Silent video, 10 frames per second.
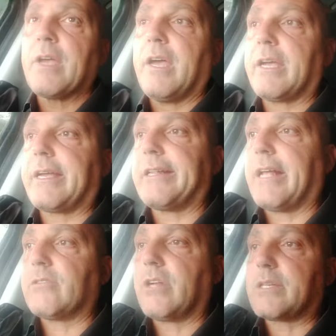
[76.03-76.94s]
e che
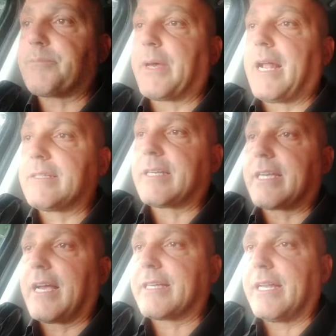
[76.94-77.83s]
danno la speranza
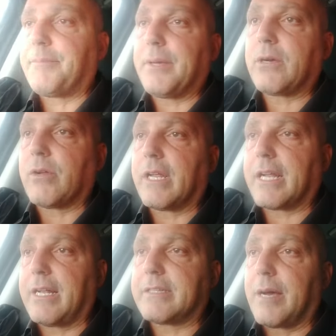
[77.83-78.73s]
che anche le piccole
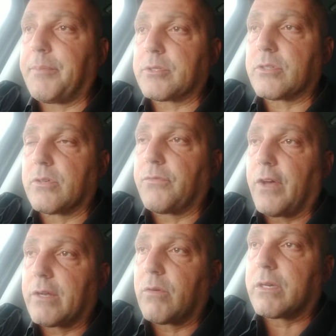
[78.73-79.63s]
realtà possono
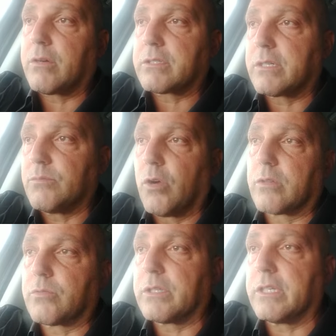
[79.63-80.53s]
fare qualcosa di
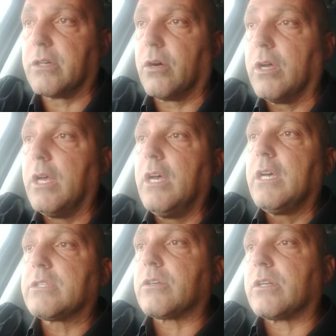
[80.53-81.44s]
buono quindi io
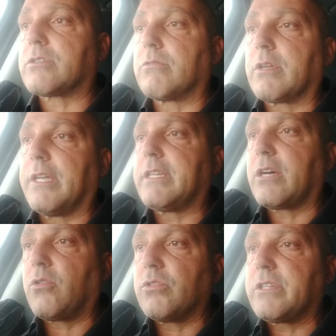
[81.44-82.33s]
sono assolutamente
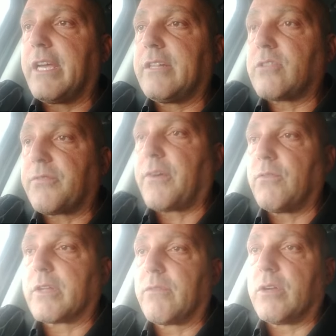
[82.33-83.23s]
contento e
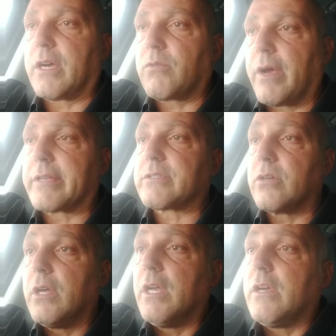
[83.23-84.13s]
favorevole a questo
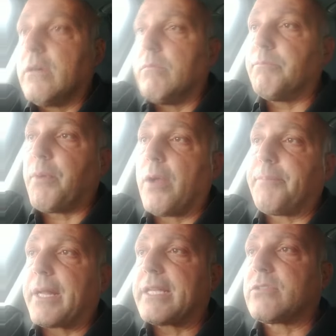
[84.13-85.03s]
un po' il
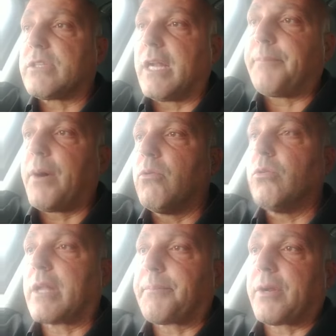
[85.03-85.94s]
pareggio della
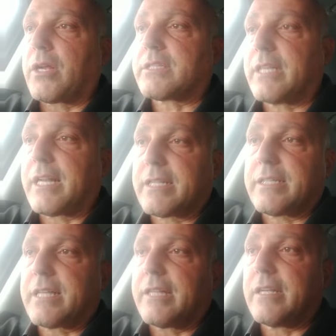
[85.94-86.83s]
paura, però la
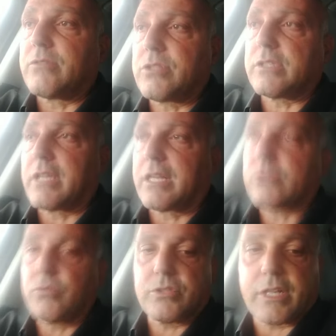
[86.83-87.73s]
Salernitana è riuscita a
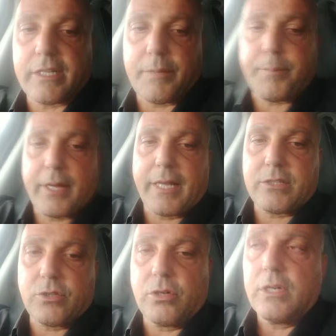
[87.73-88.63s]
raggiungere nel
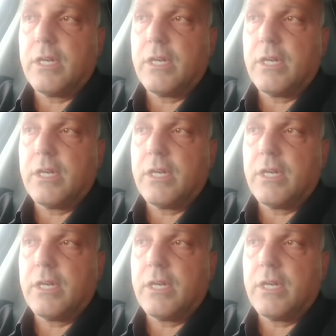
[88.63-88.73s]
pareggio